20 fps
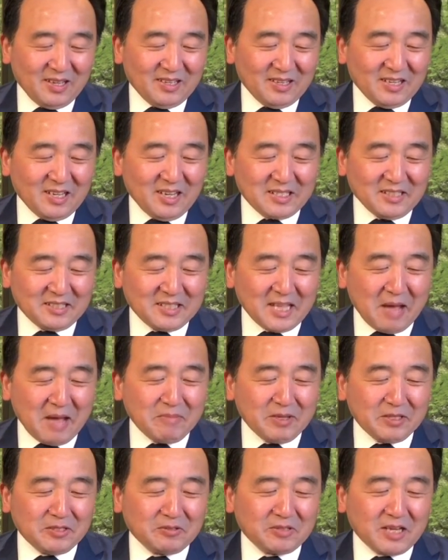呃，下
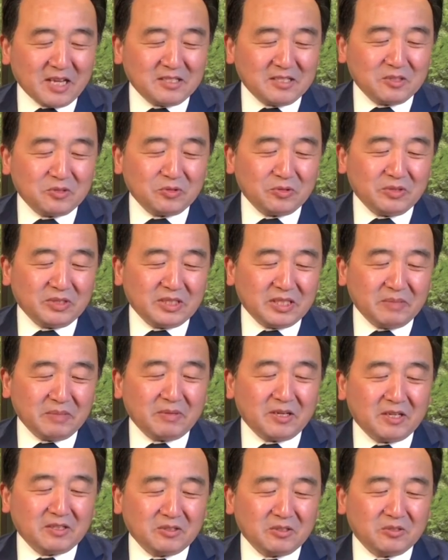面就开始取，基
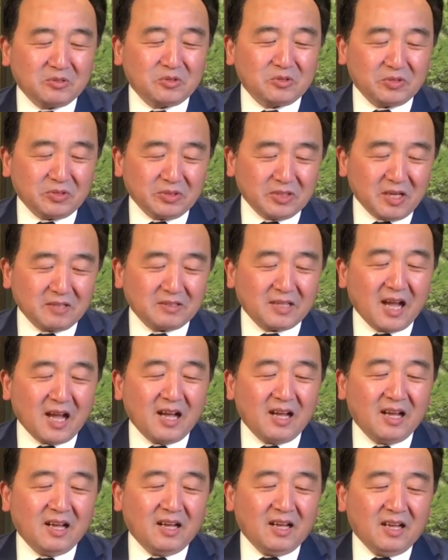本上就是取笑他，
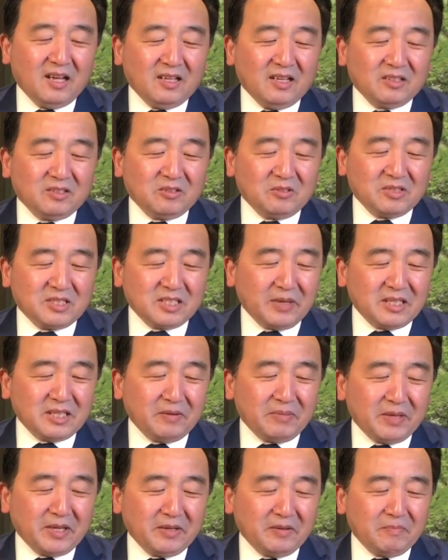就是习近
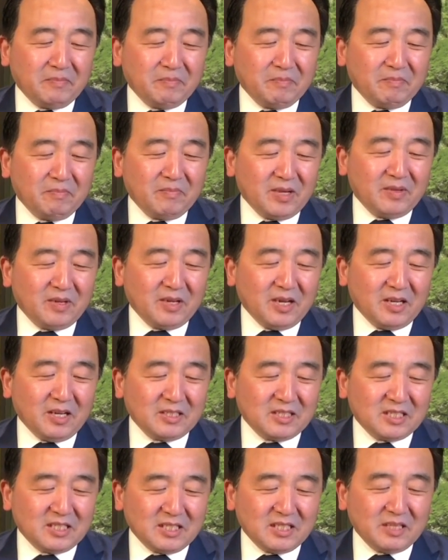平，
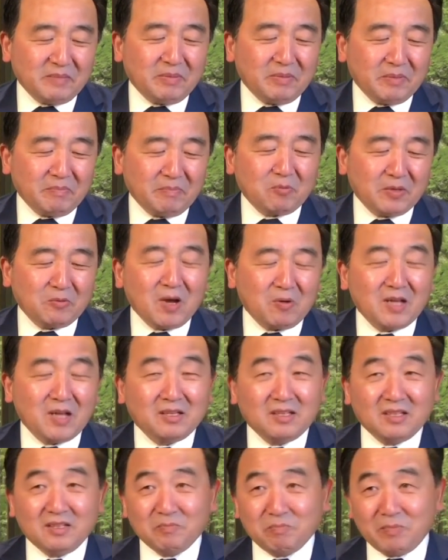呃，习近平被
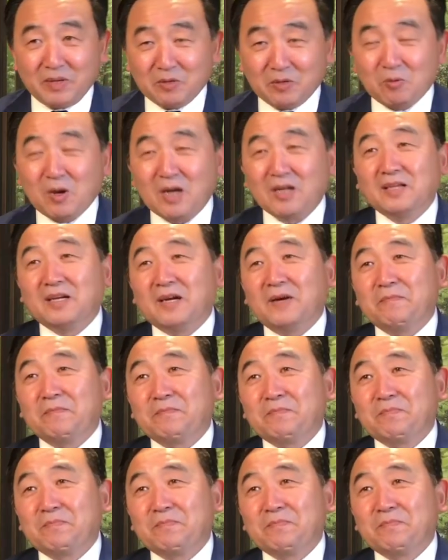关，被关了，